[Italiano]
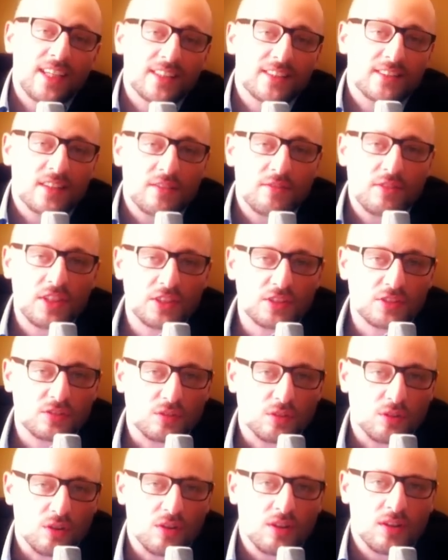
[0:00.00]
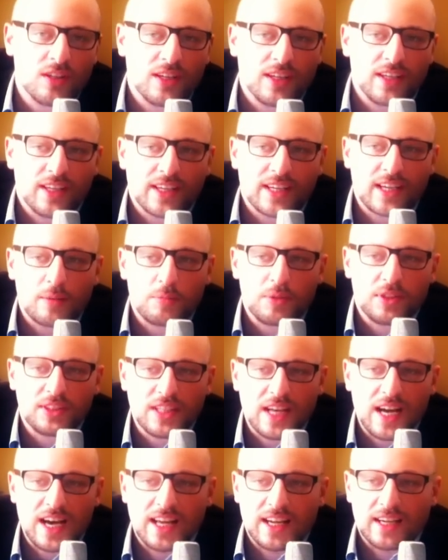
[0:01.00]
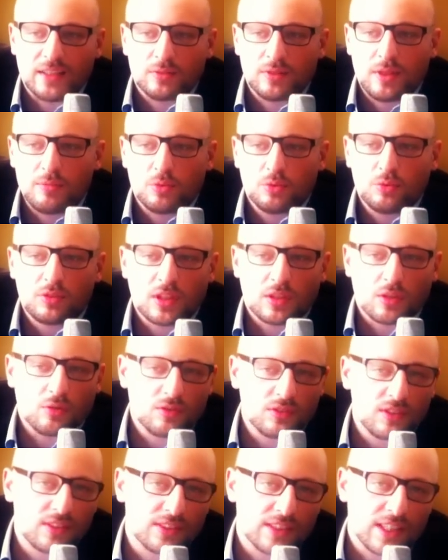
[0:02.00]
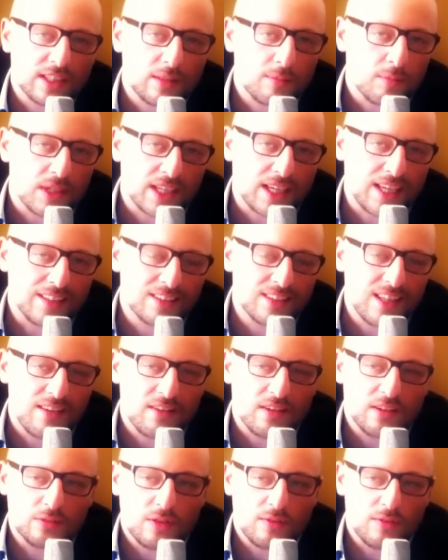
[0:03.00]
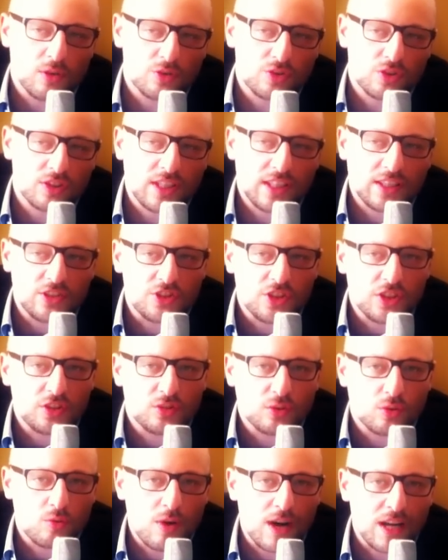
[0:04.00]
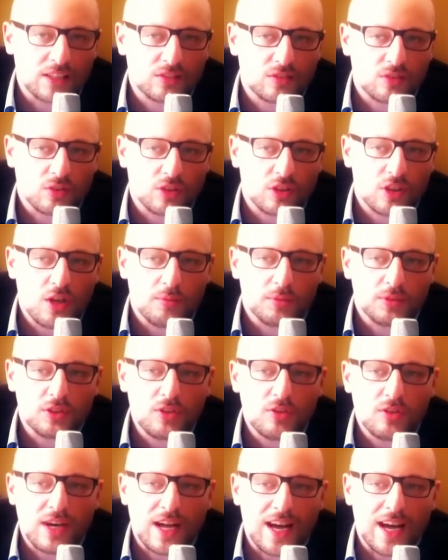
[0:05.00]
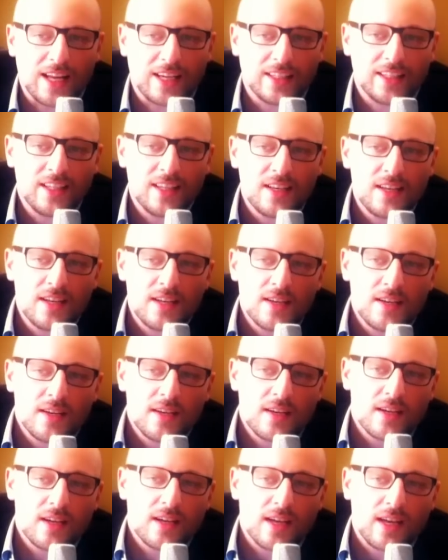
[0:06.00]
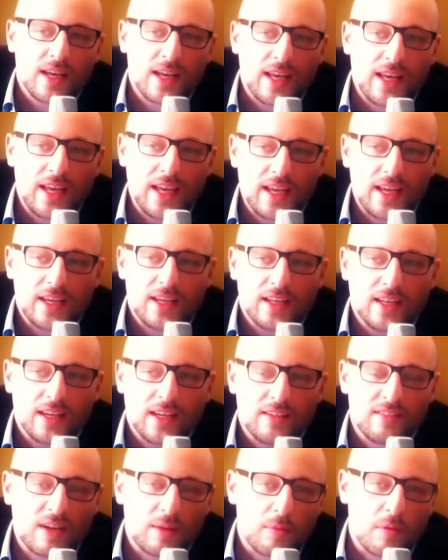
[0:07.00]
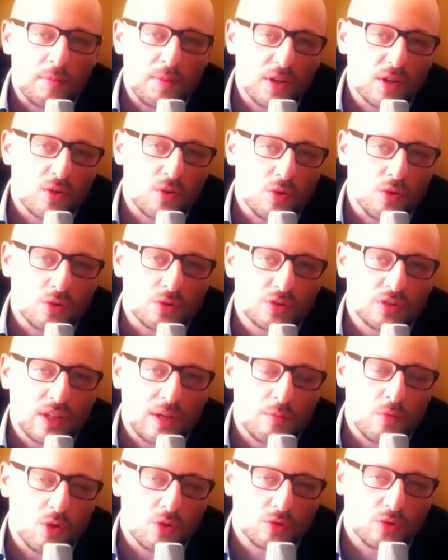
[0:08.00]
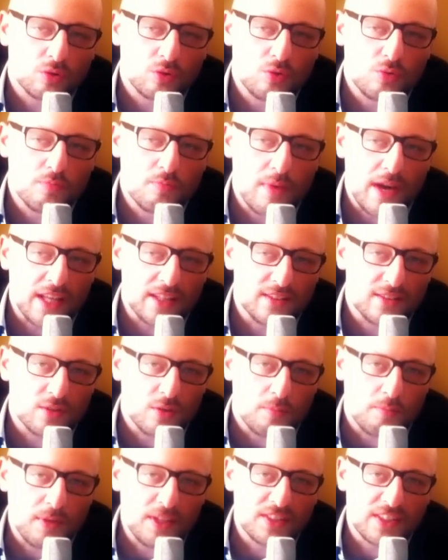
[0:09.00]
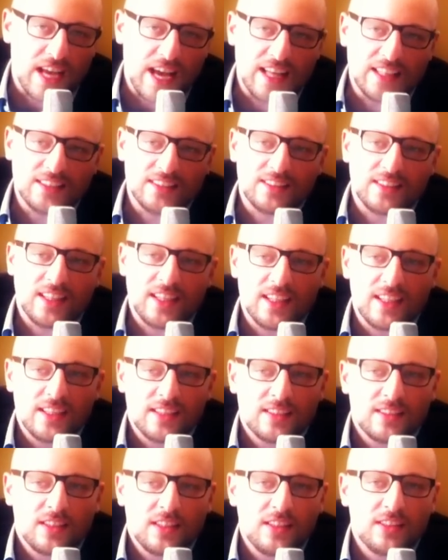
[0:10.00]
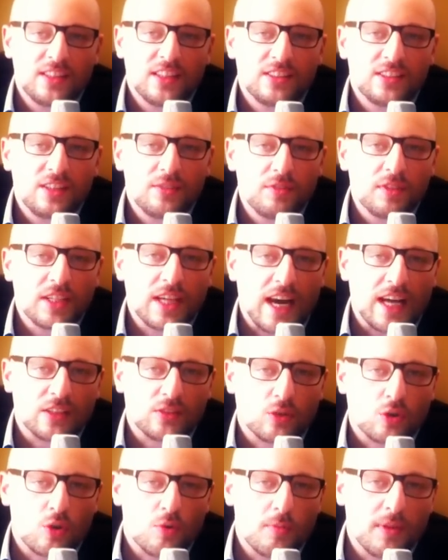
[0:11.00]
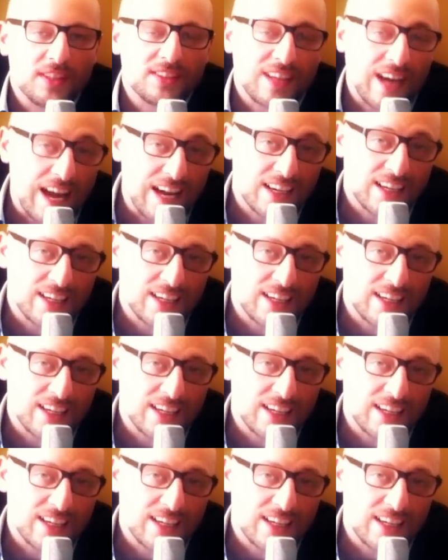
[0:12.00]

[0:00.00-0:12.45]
Andrea si è visto eh, recapitare una multa contestata perché andava a una velocità di 104 km h e eh, l'avrebbe percorsa a bordo di un mezzo pesante identificato come